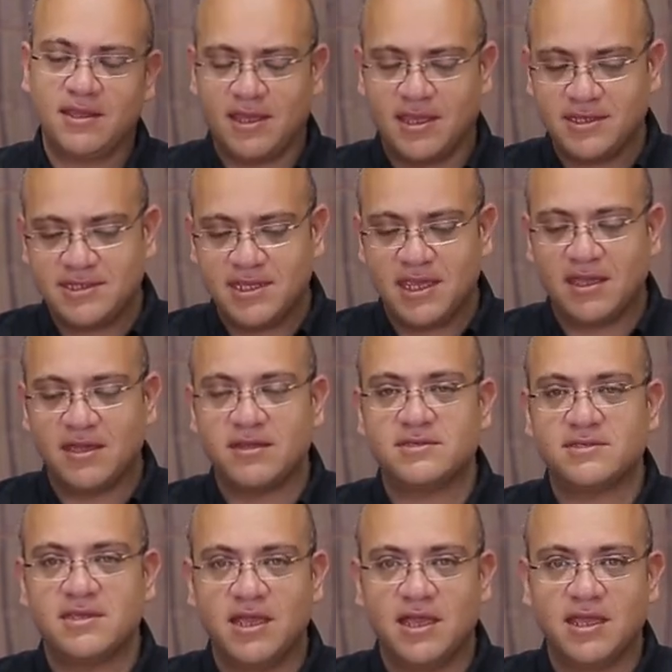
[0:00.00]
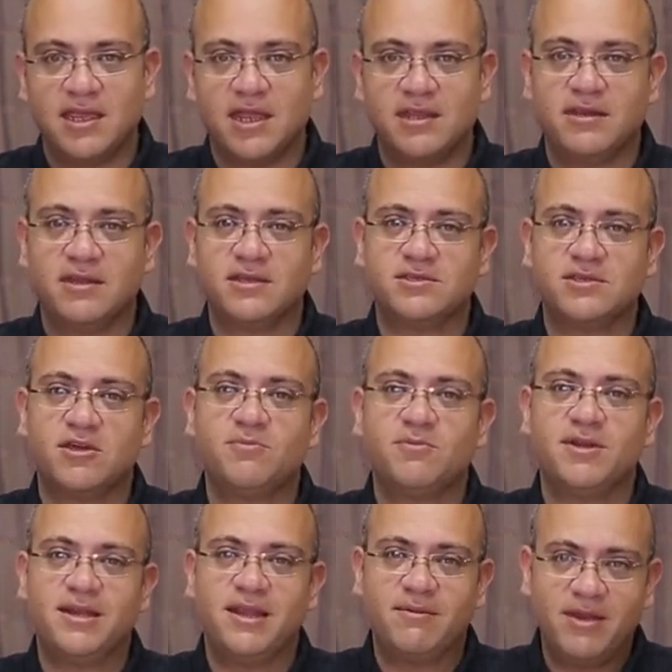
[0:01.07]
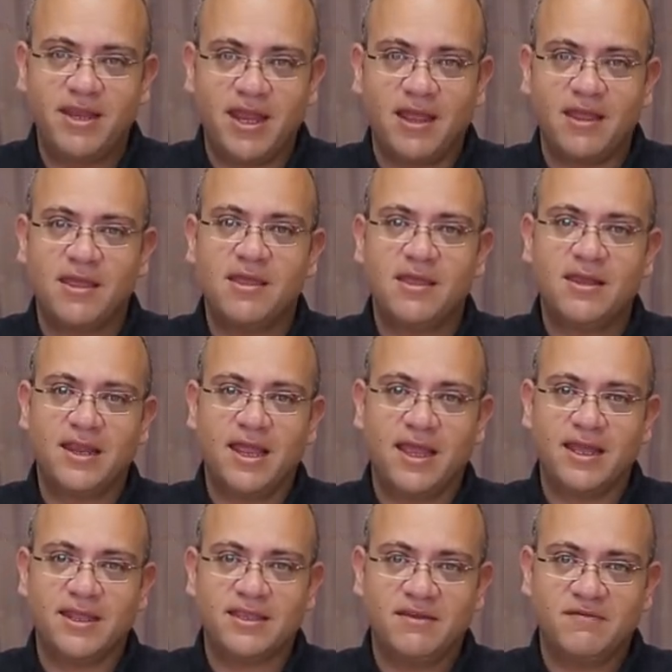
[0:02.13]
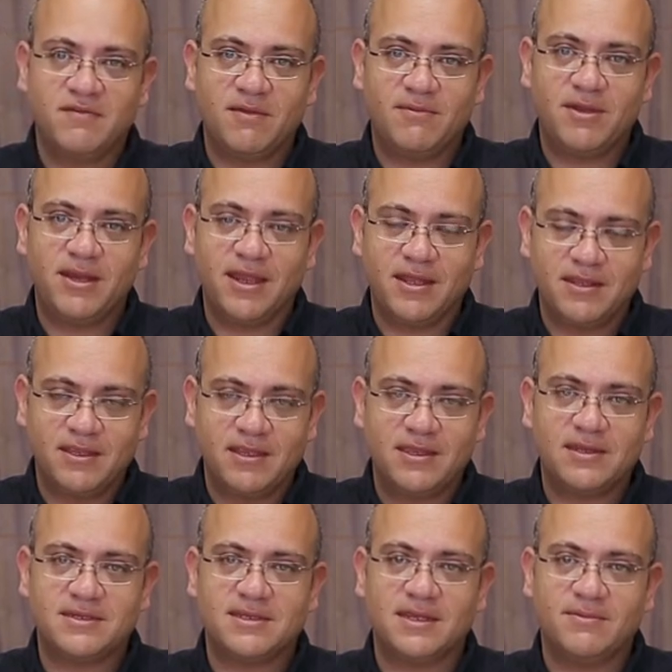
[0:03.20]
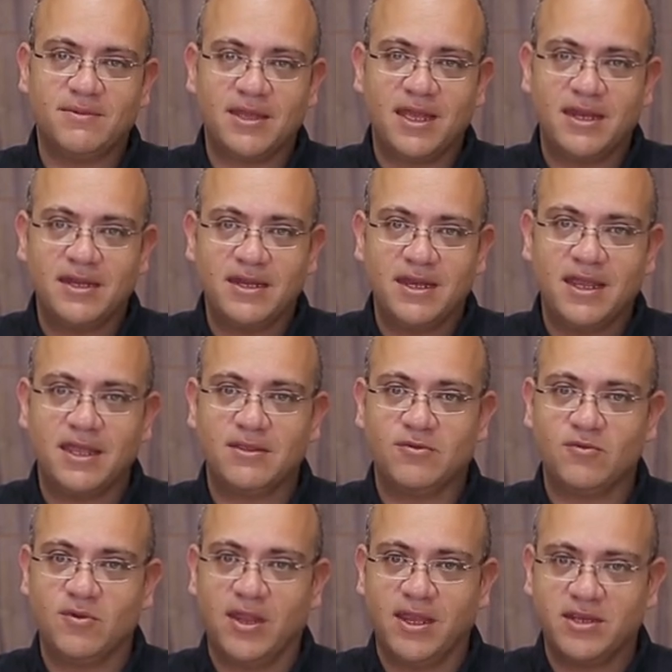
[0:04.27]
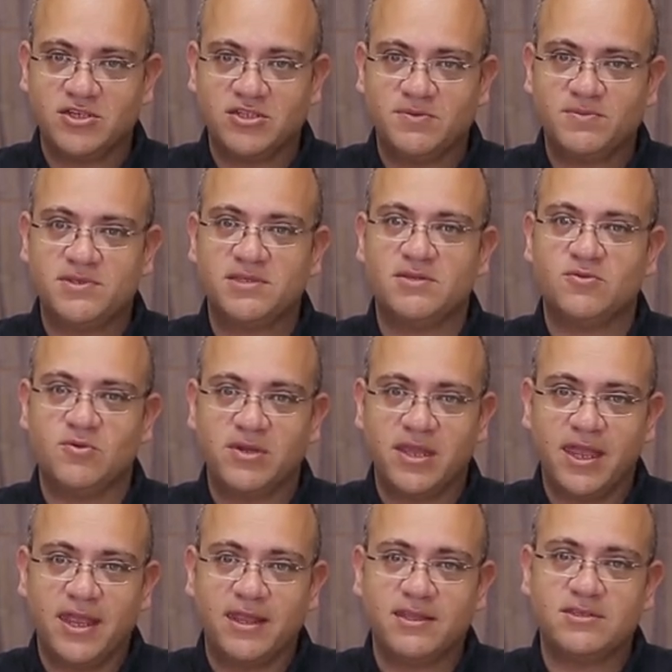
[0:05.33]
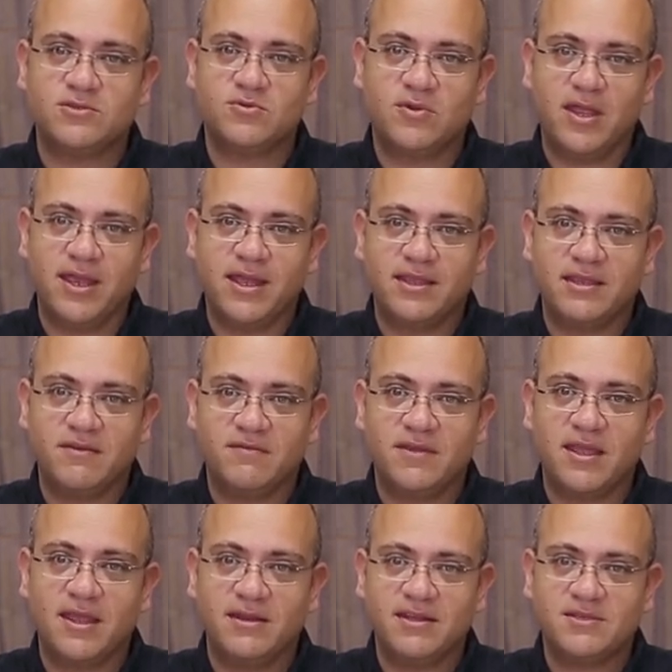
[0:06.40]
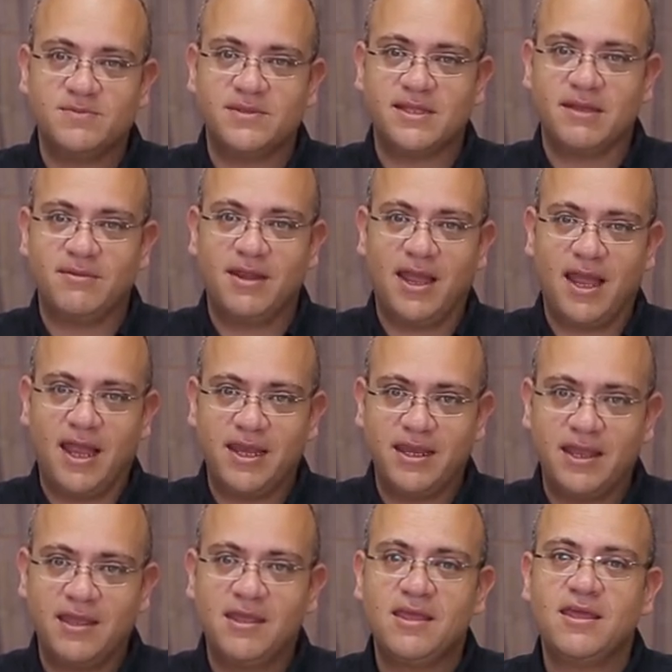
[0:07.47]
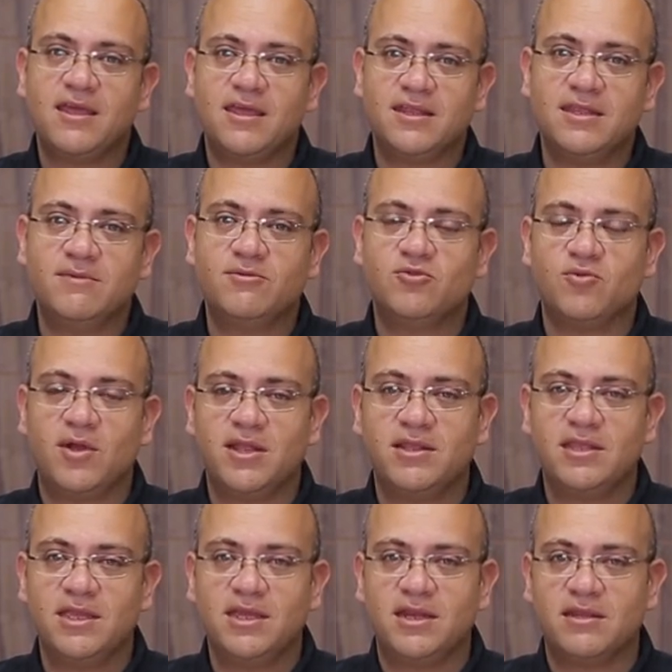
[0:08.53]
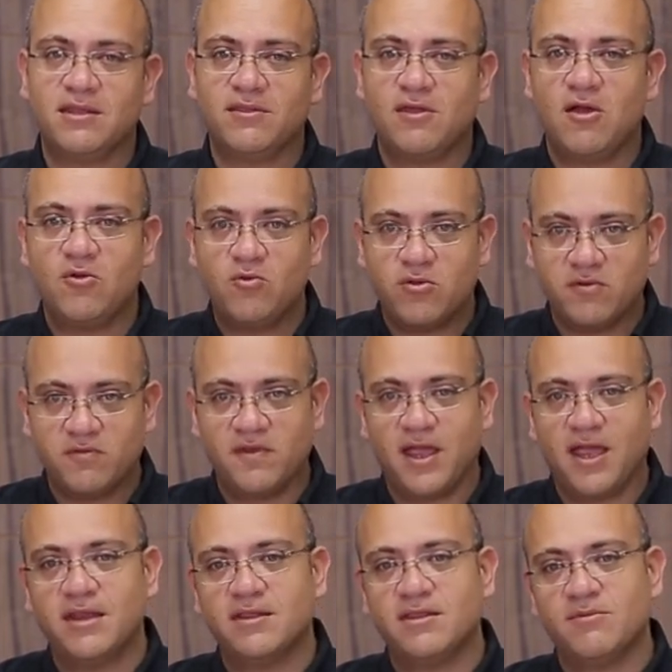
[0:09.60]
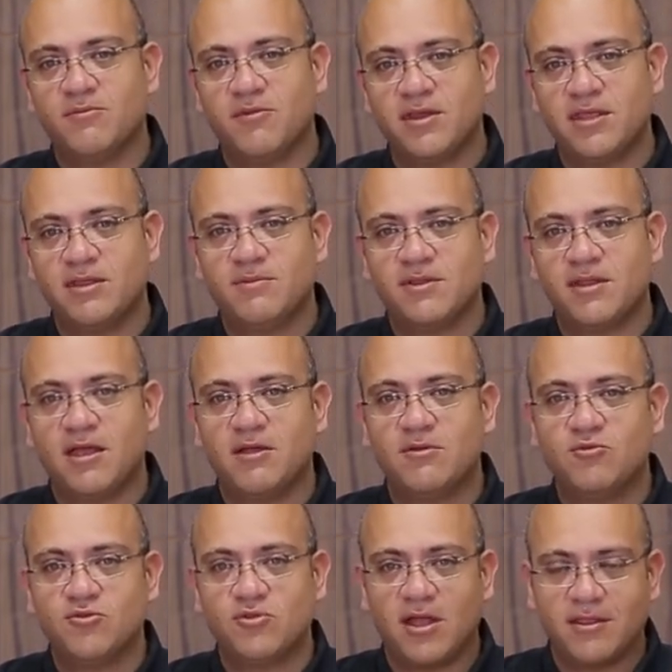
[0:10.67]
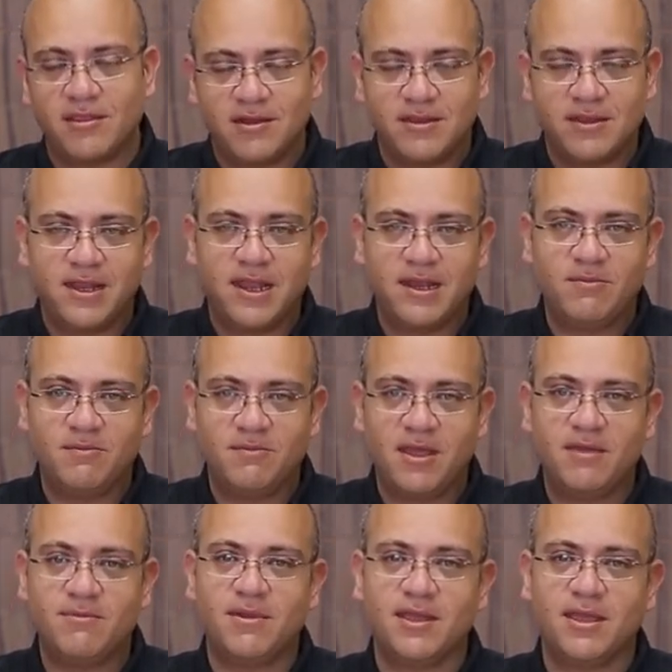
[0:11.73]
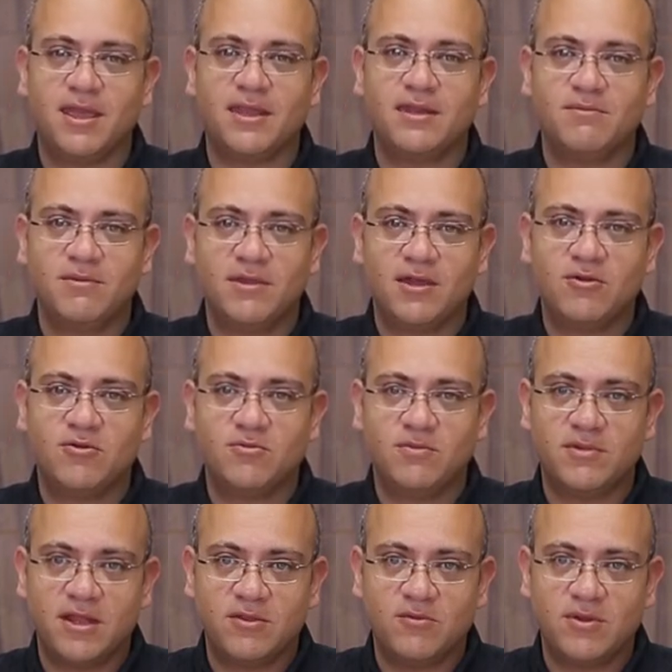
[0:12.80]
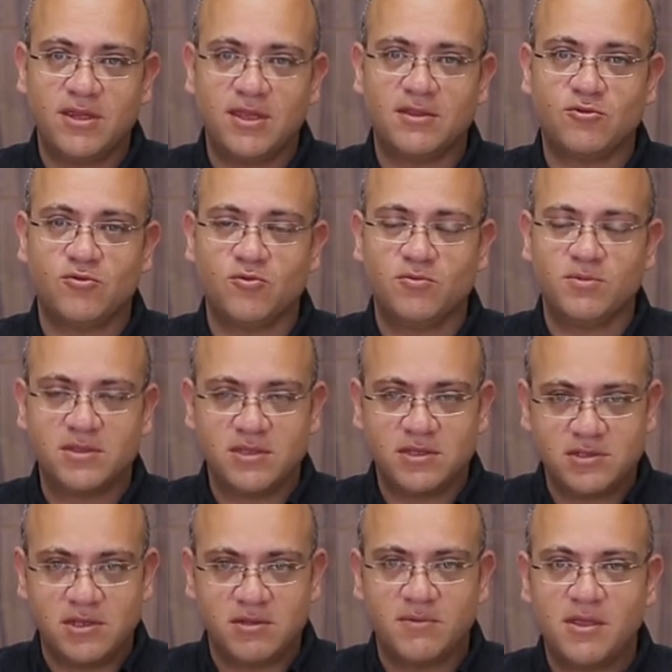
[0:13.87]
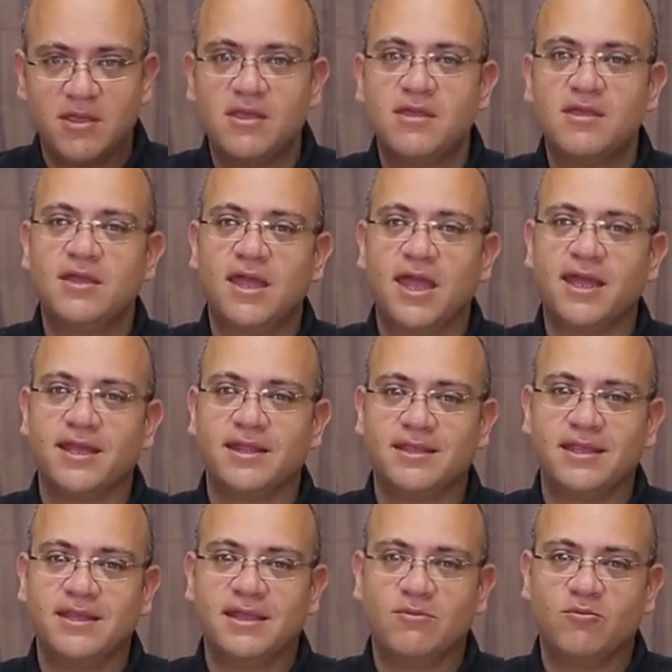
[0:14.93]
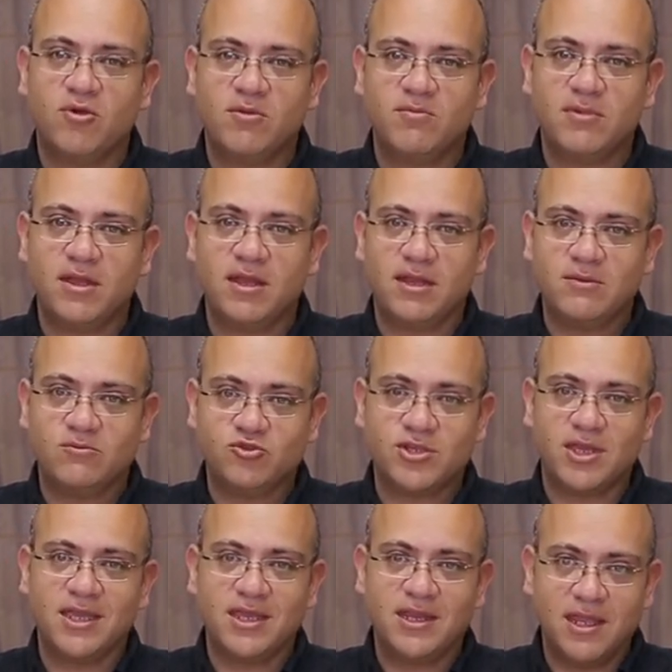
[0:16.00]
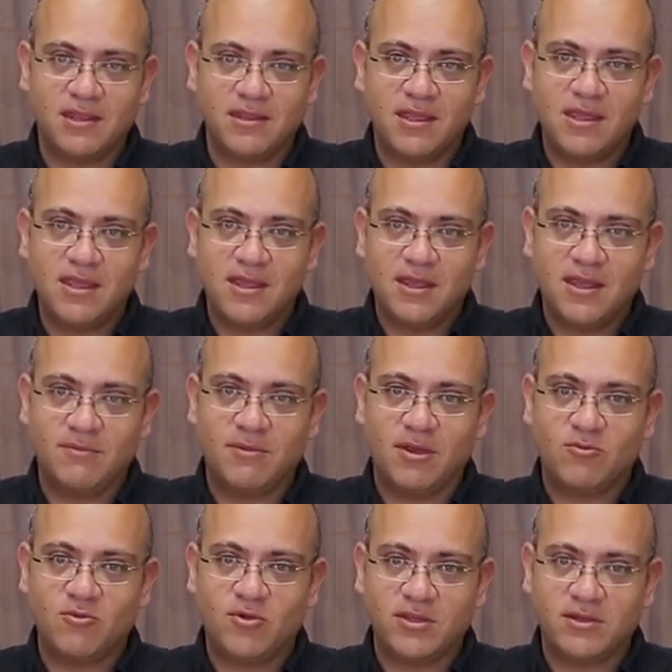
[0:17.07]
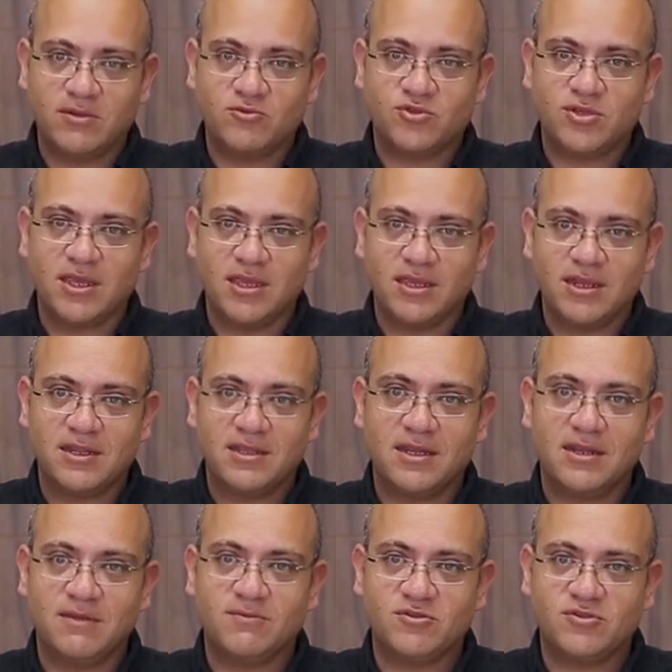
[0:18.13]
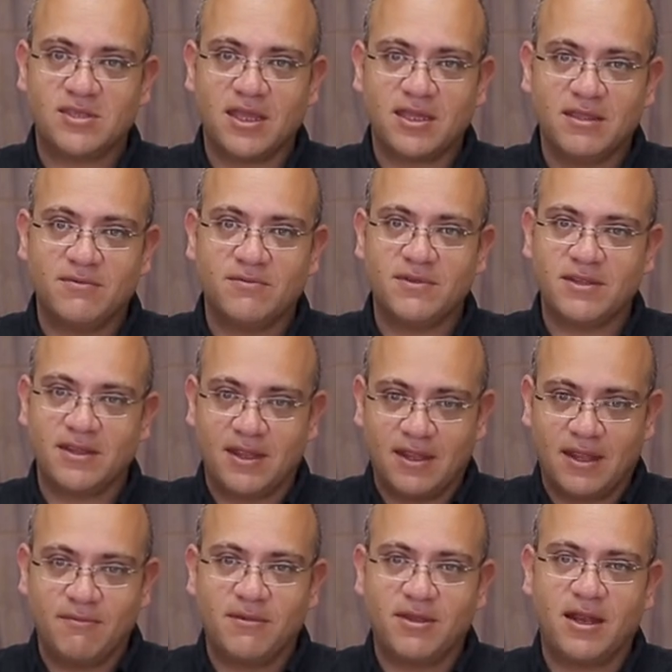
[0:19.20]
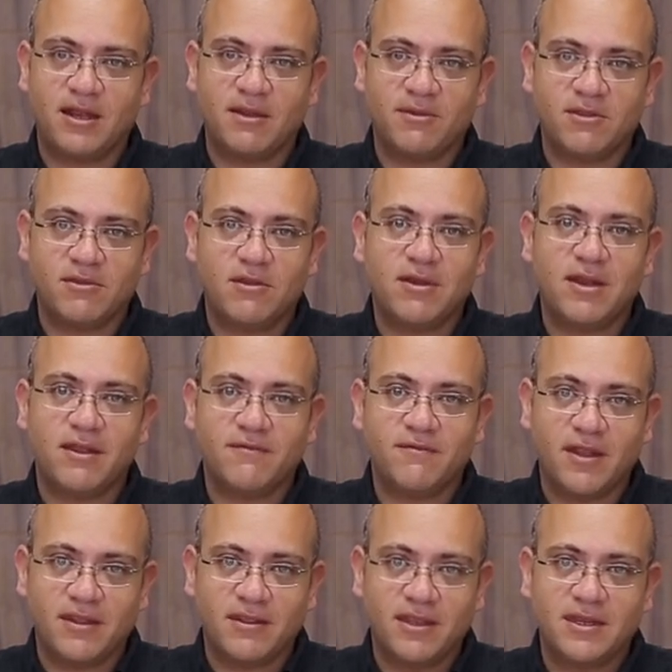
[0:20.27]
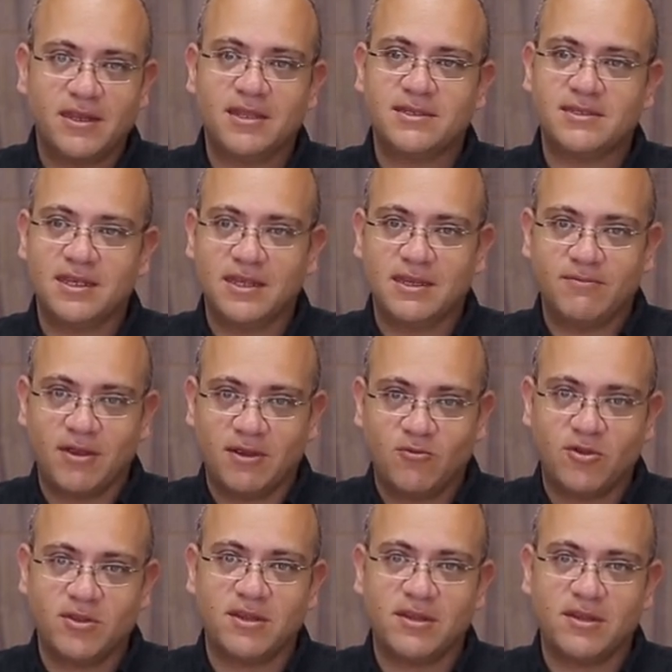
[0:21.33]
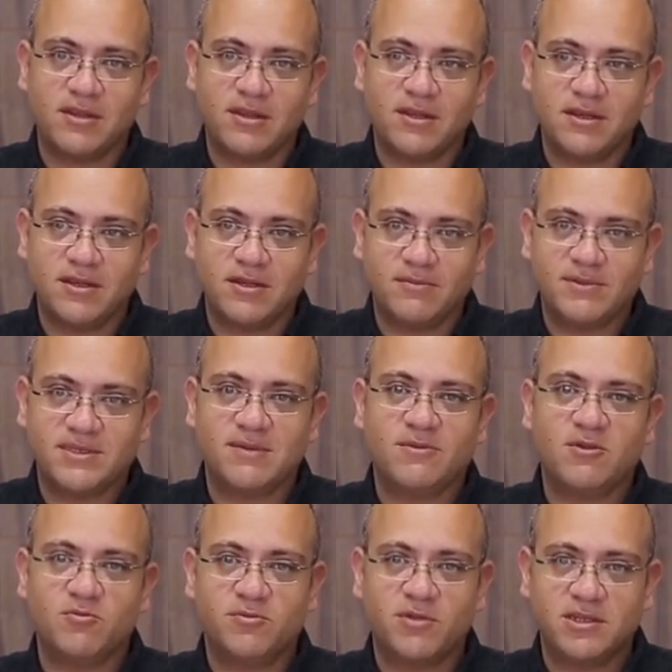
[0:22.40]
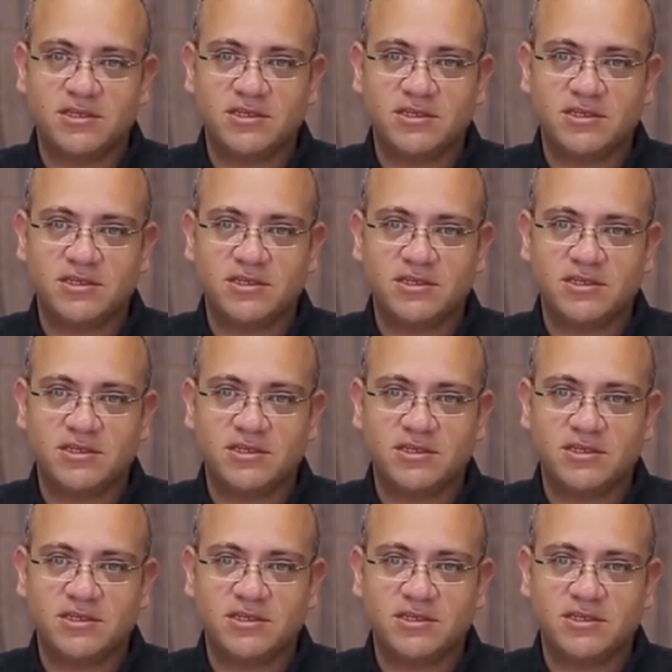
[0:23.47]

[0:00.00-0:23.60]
غذاء غير صحي يعني الاكثار من الاملاح الحاجات اللي فيها ملح كتير زي المخللات والشيبسي والكانز والحاجات اللي فيها نسبة أملاح عالية دي بتؤدي إلى تدهور في حالة المريض بتاع هبوط عضلة القلب مهما كان بياخد من أدوياته بانتظام الحاجة التانية المهمة المسكنات مجموعه المسكنات اللي بتستخدم عمال على بطال عندنا زي مجموعه اللي بنسميهم نان